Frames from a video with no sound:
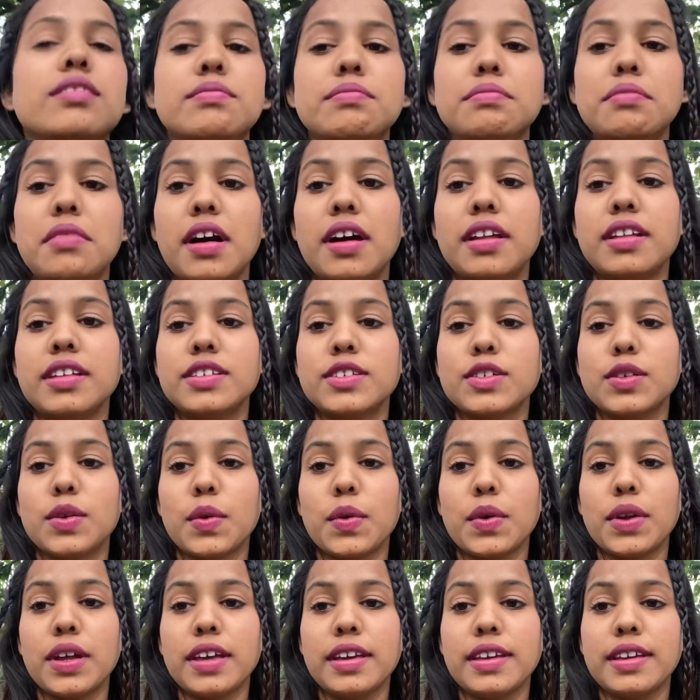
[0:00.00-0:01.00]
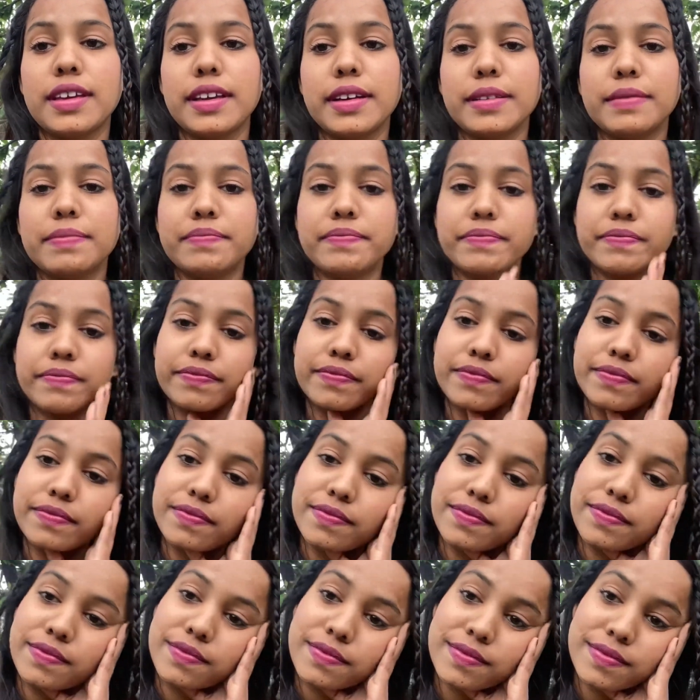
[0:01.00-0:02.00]
बारिश हो रही है
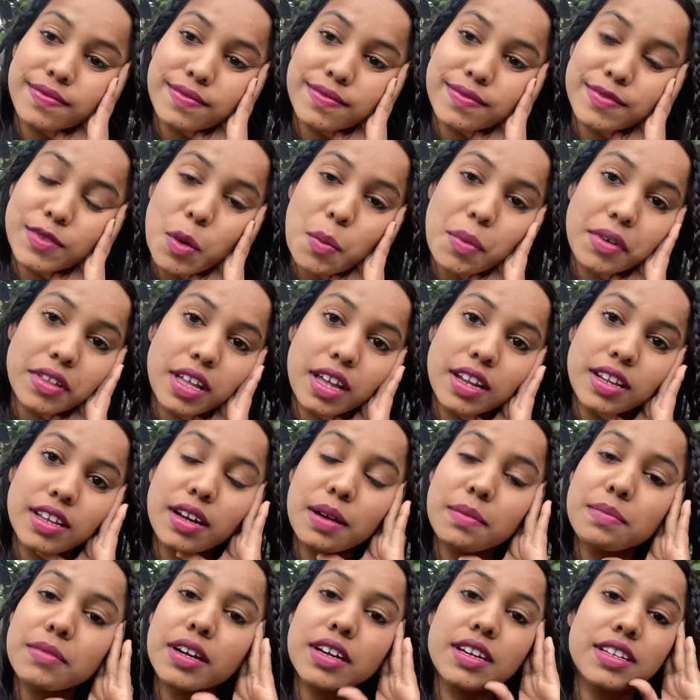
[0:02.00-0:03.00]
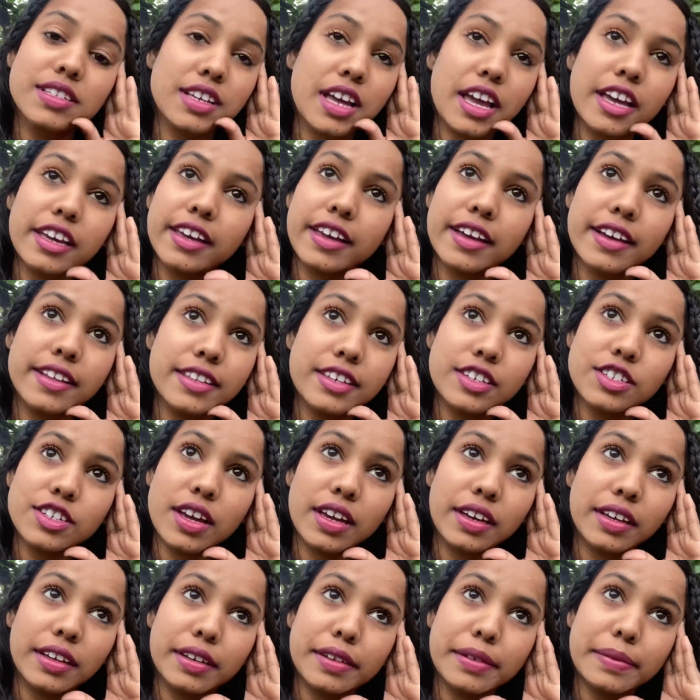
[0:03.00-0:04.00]
तो पता नहीं हम कहीं जाएंगे या नहीं
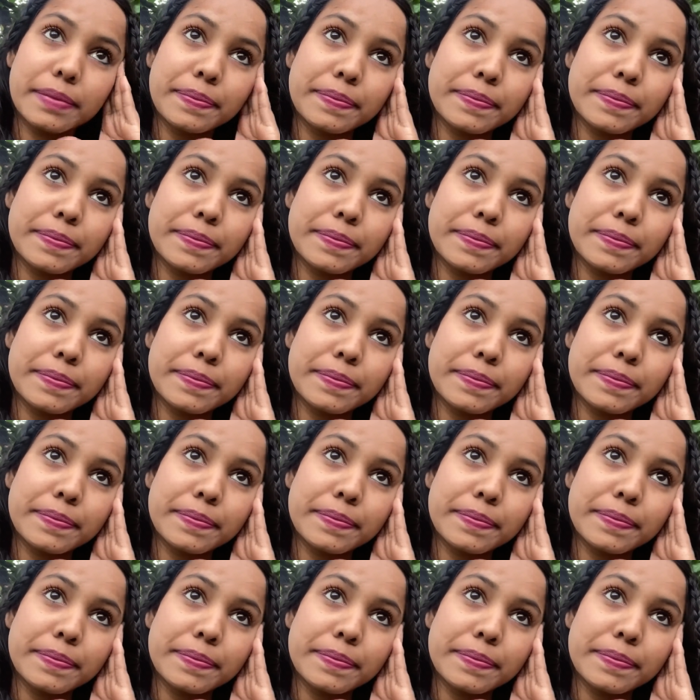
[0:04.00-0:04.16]
जाएंगे